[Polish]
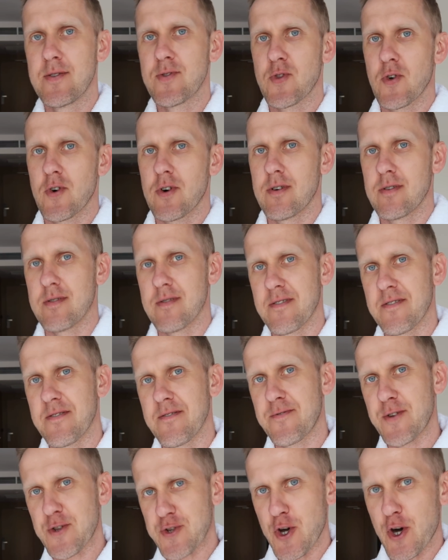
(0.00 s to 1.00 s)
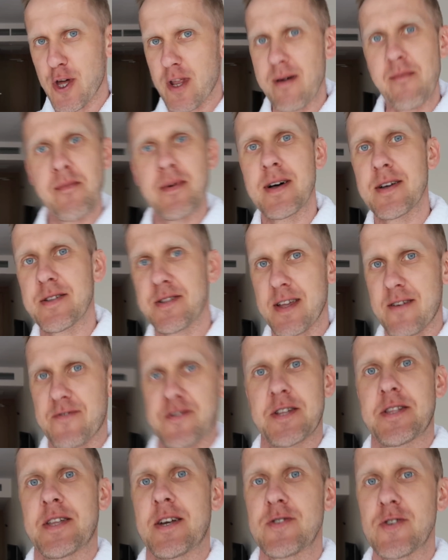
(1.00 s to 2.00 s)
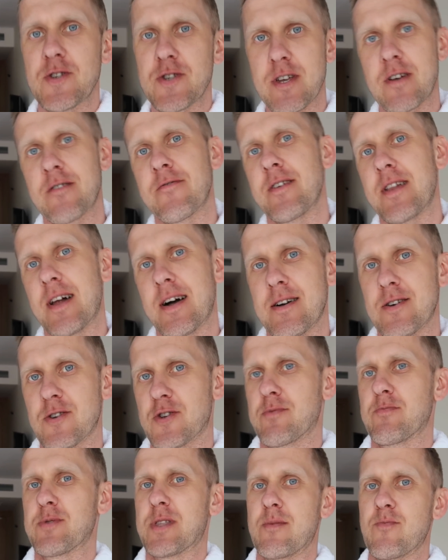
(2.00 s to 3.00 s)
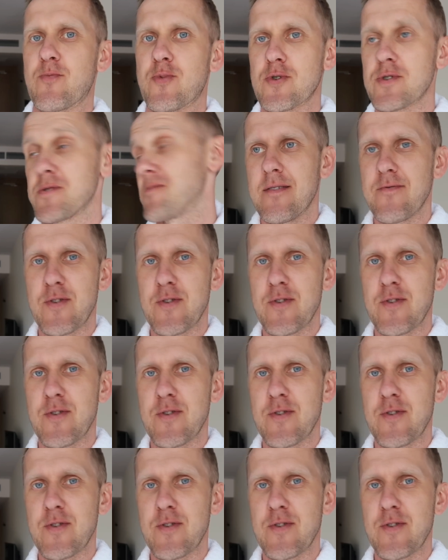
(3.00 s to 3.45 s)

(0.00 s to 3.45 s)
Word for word: to wieczorem zawsze znajdzie się chwila, żeby tam pójść.